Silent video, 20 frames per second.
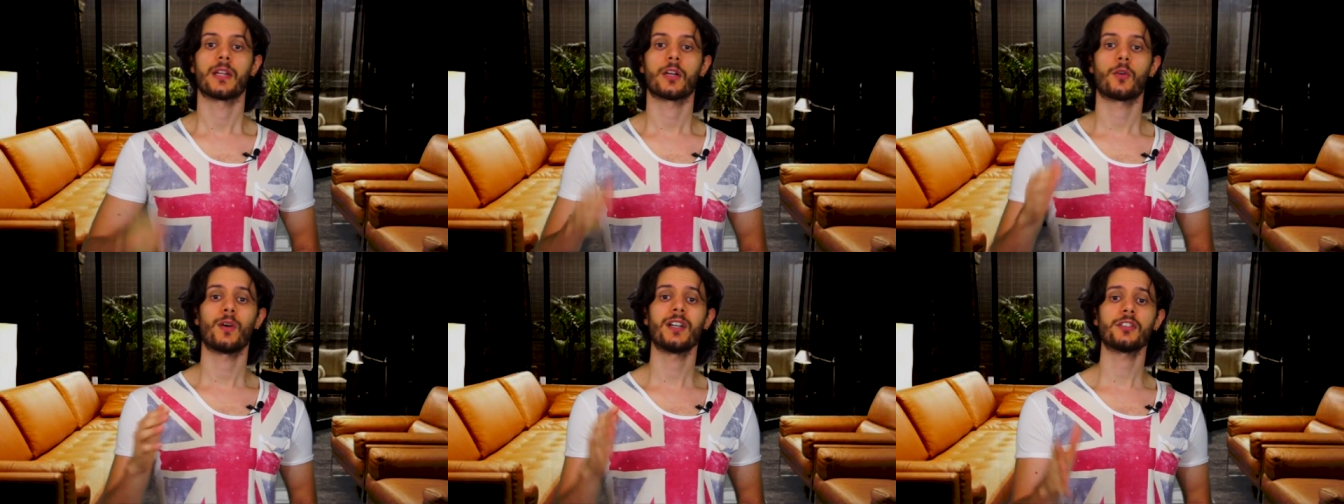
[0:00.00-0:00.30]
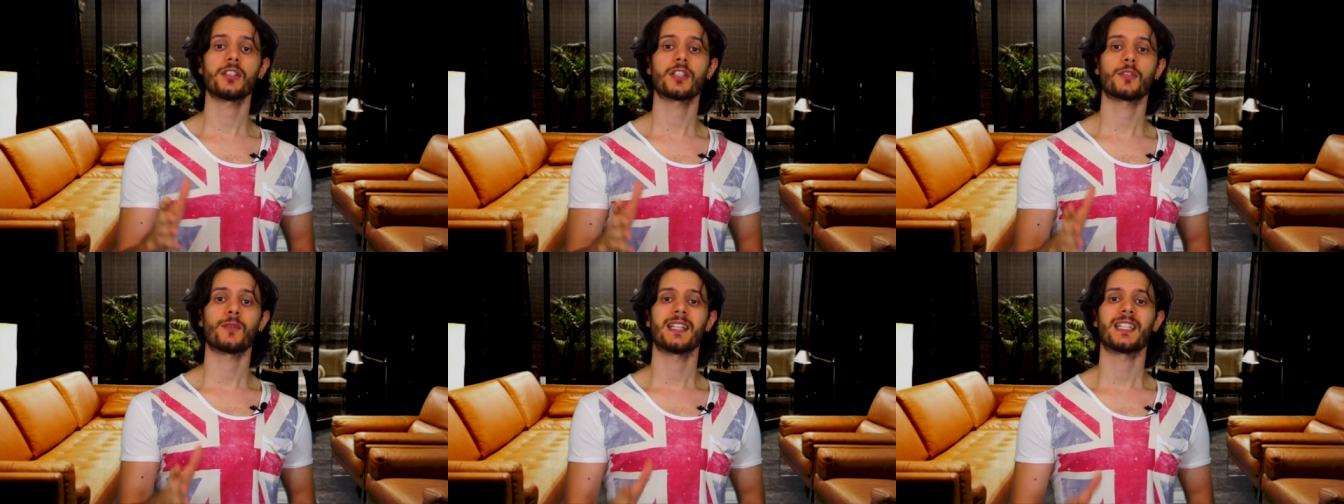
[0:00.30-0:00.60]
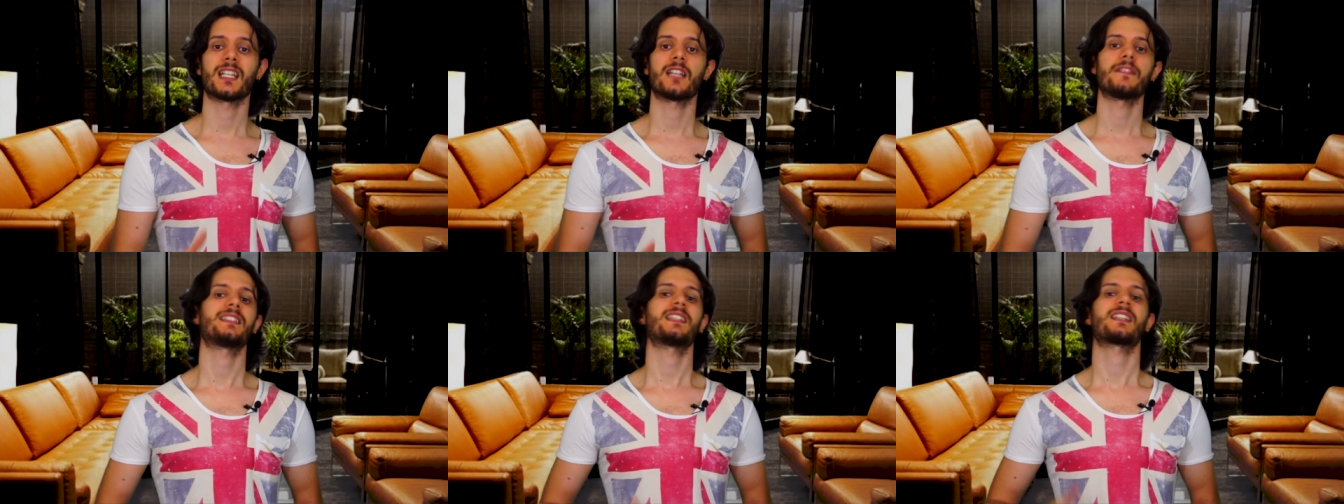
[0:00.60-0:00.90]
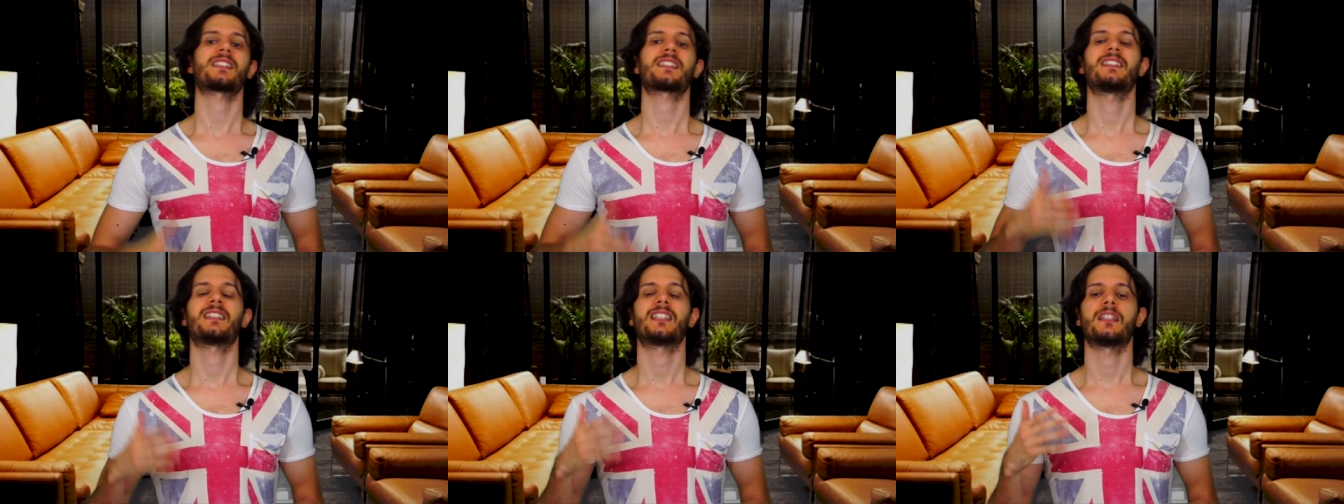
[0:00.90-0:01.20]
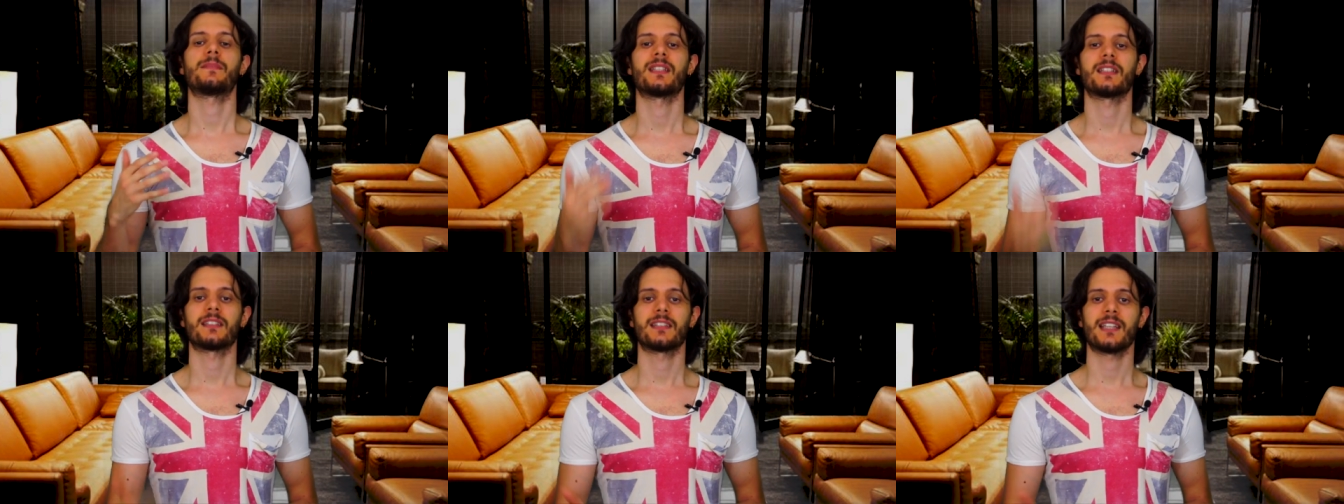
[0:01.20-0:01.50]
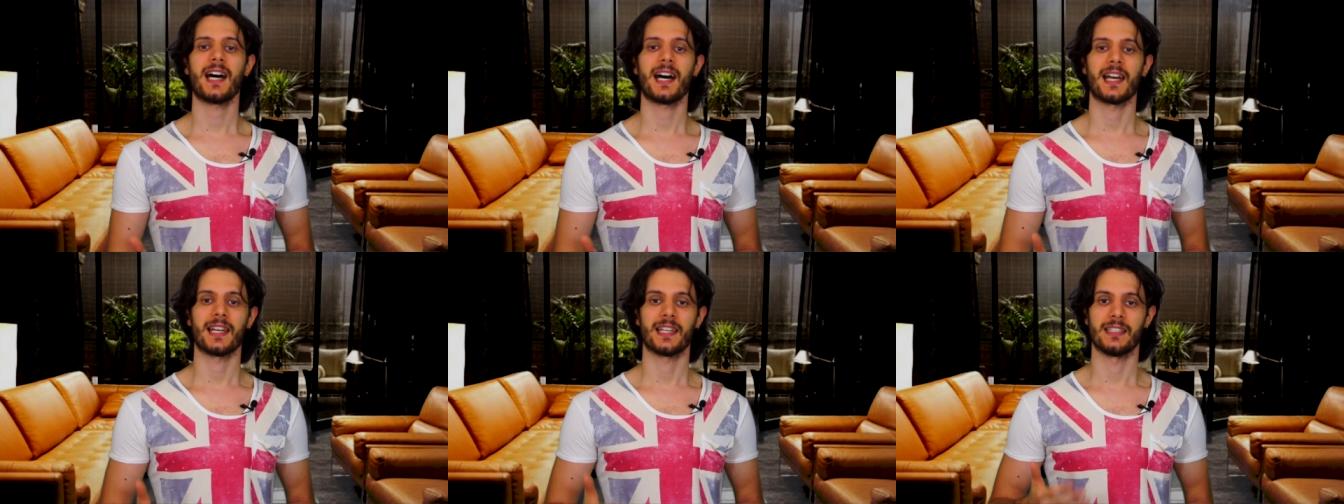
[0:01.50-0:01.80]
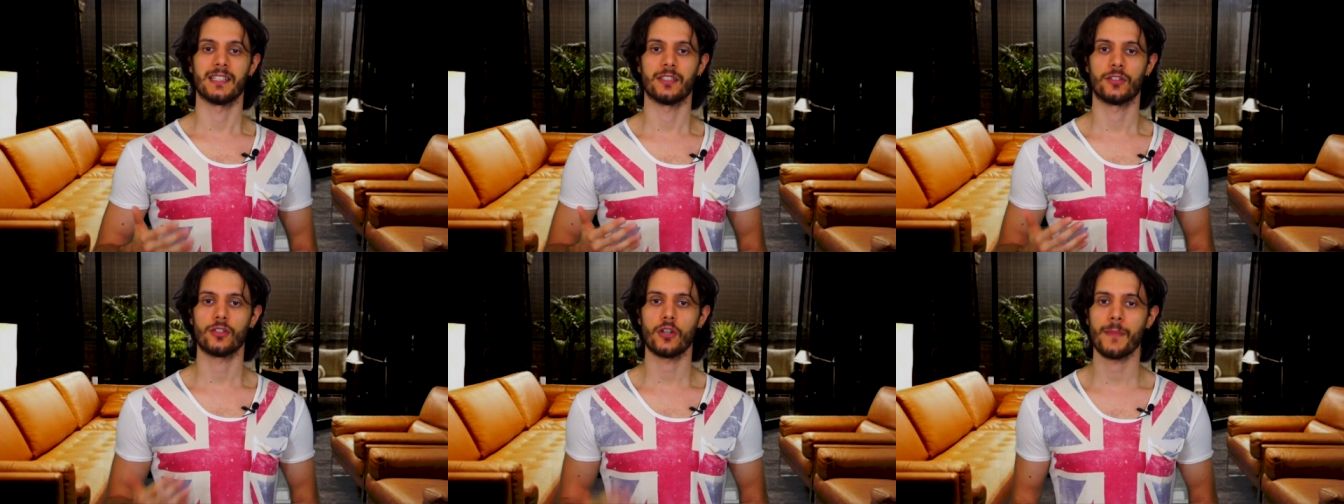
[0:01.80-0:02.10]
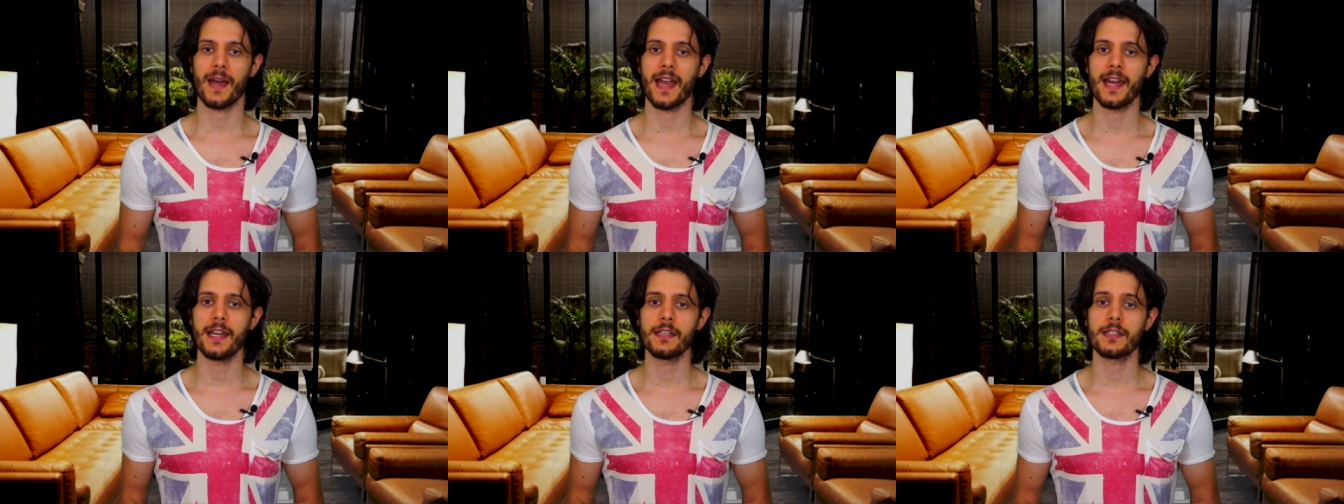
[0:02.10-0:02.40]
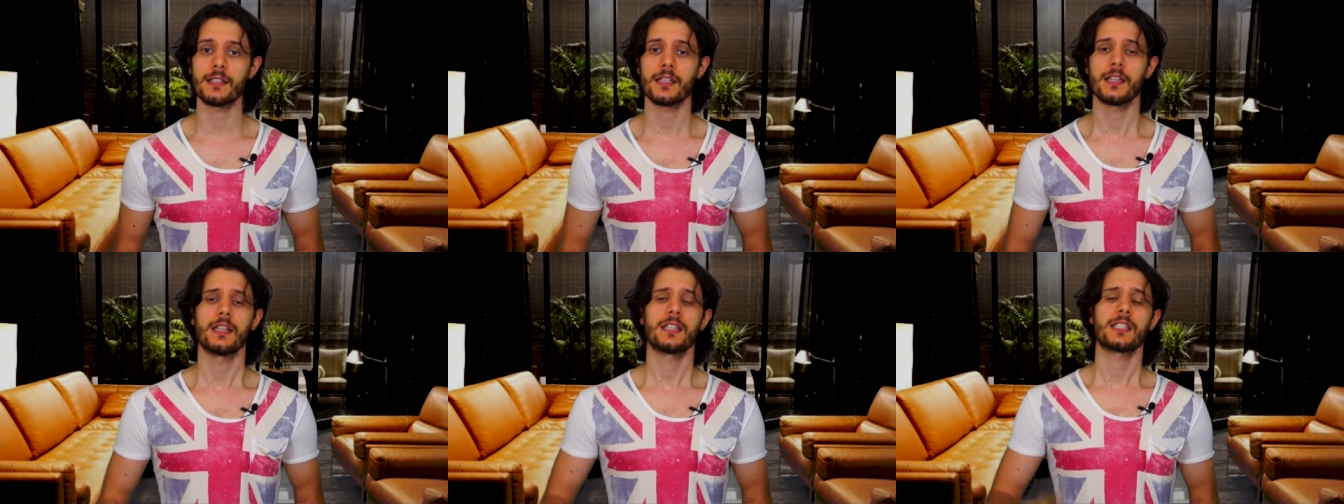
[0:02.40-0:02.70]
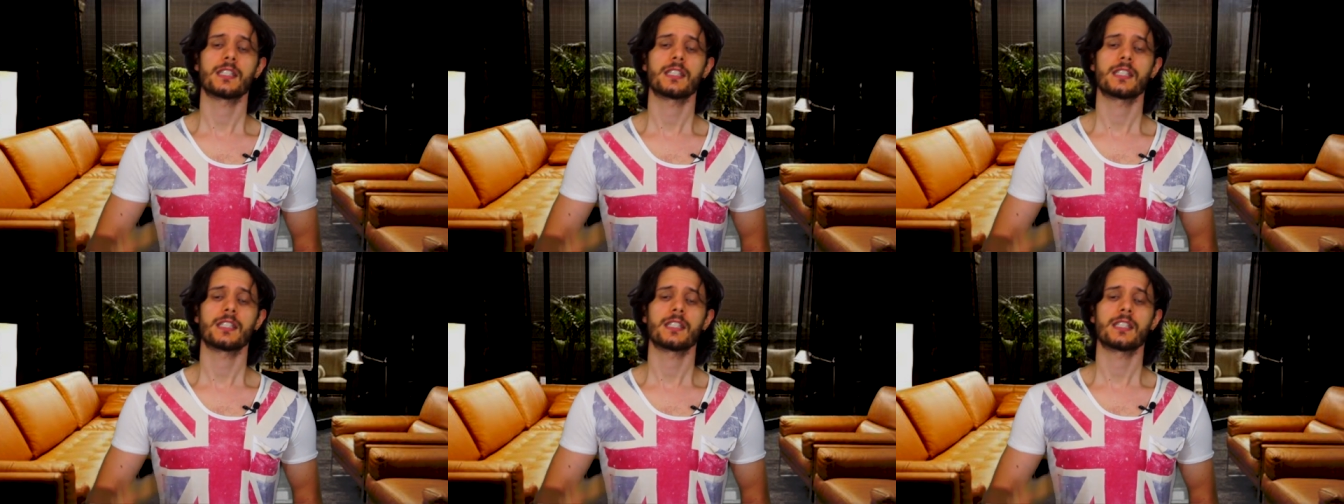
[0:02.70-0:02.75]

Per quanto riguarda la vita sentimentale di Tom Ellis,